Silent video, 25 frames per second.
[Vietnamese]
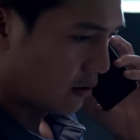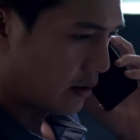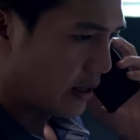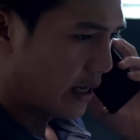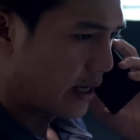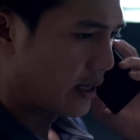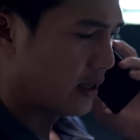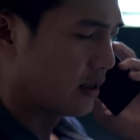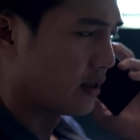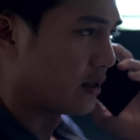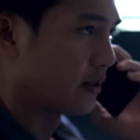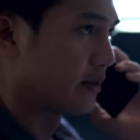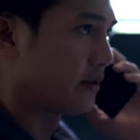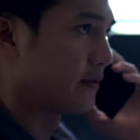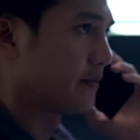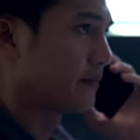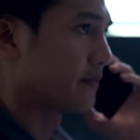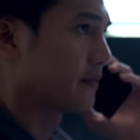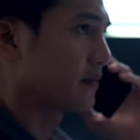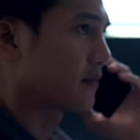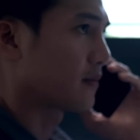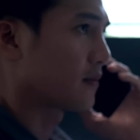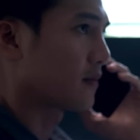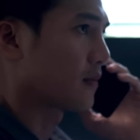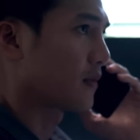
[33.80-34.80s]
Vậy
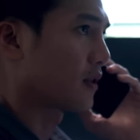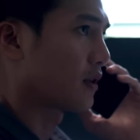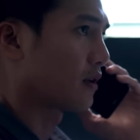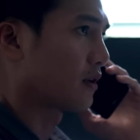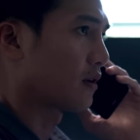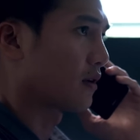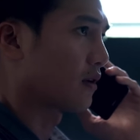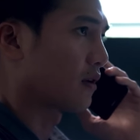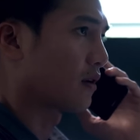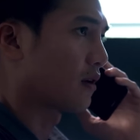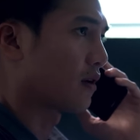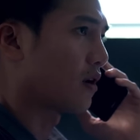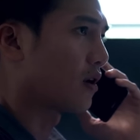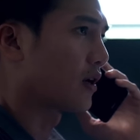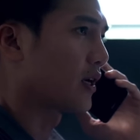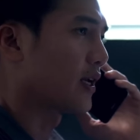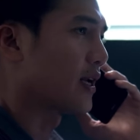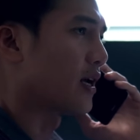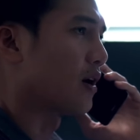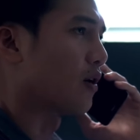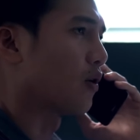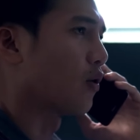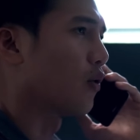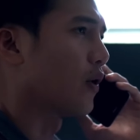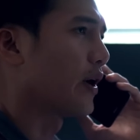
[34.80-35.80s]
có khi
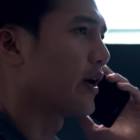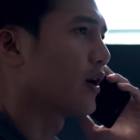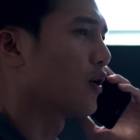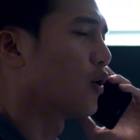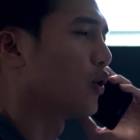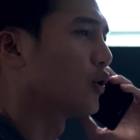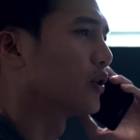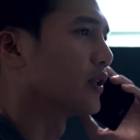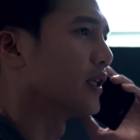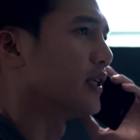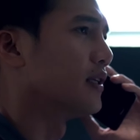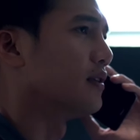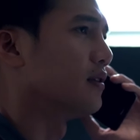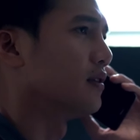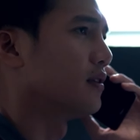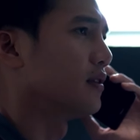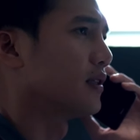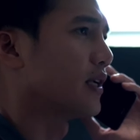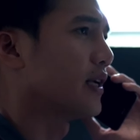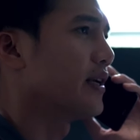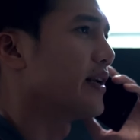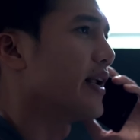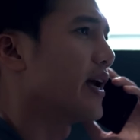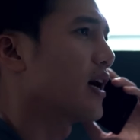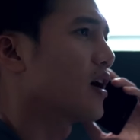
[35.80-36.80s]
nào cô ấy cố tình
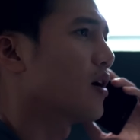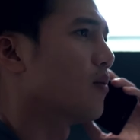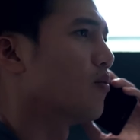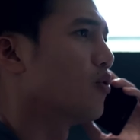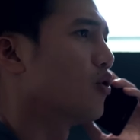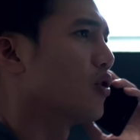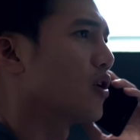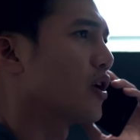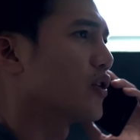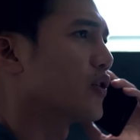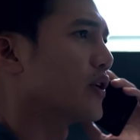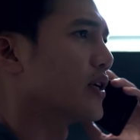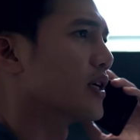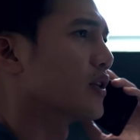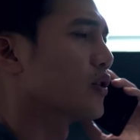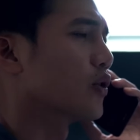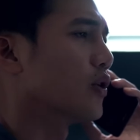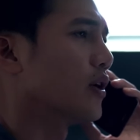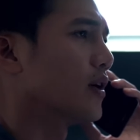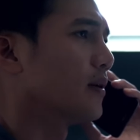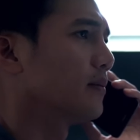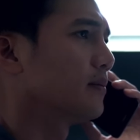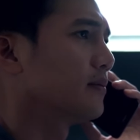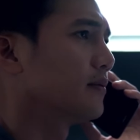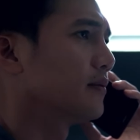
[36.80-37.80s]
tránh né không muốn nói chuyện với
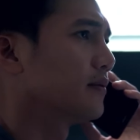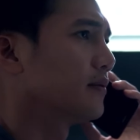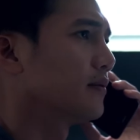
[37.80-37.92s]
tôi không?